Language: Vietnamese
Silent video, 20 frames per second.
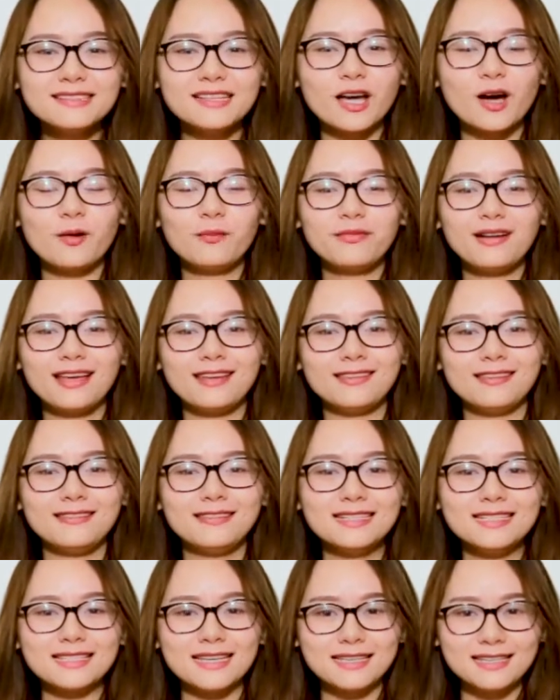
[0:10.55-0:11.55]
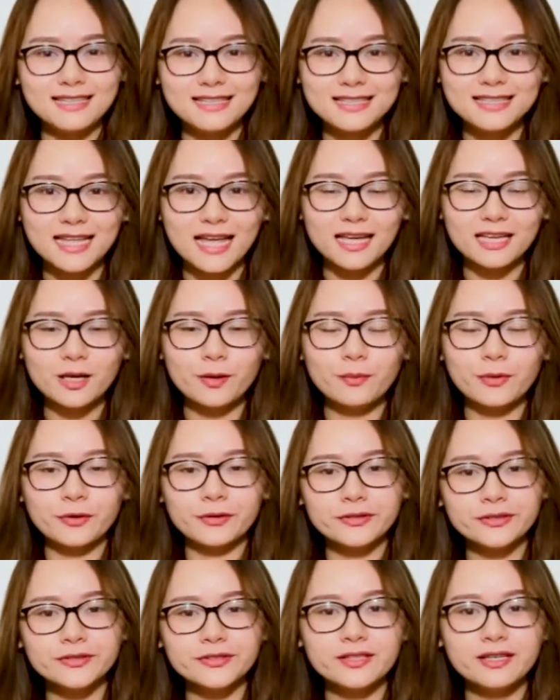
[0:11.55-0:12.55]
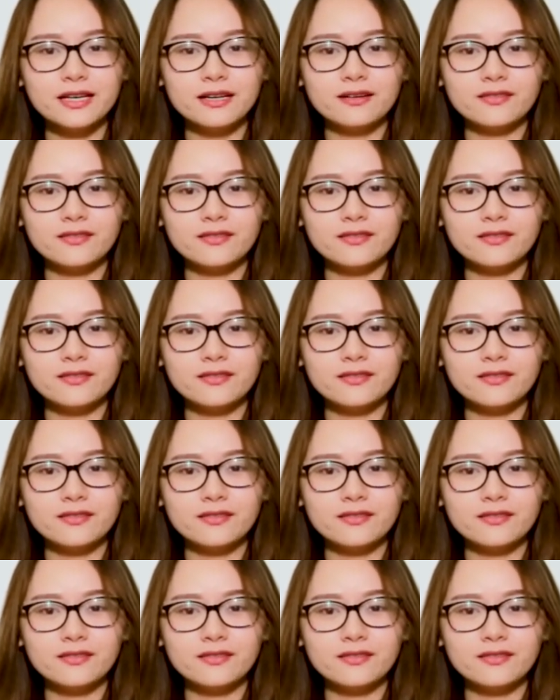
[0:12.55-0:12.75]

Ngày hôm nay thì Như sẽ chia sẻ cho mọi người